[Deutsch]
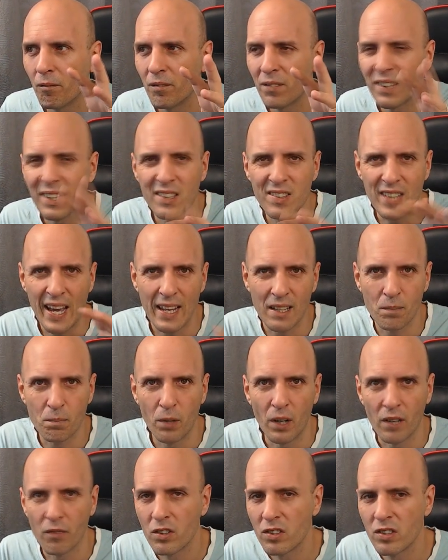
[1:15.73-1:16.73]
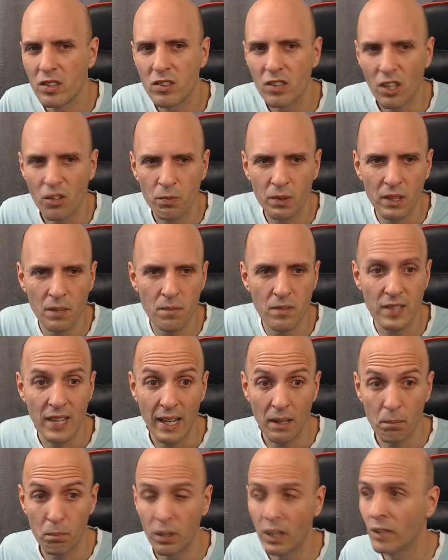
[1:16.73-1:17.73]
der Zeitplan, wie sieht es aus mit dem
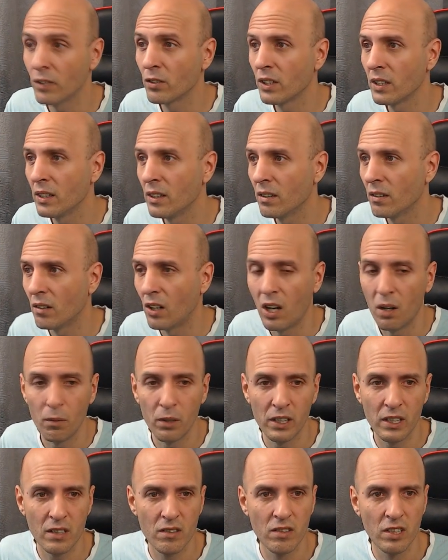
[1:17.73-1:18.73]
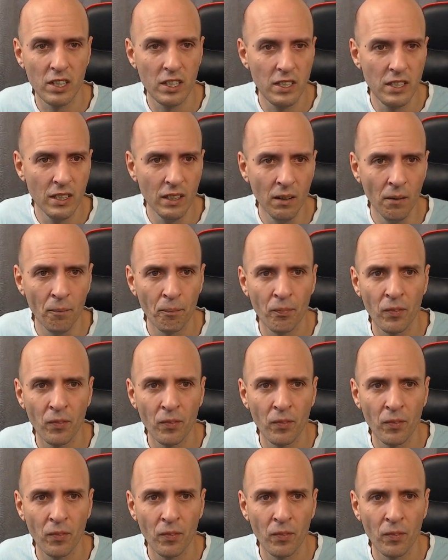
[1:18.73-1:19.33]
Zeitplan? Und den habe ich jetzt hier.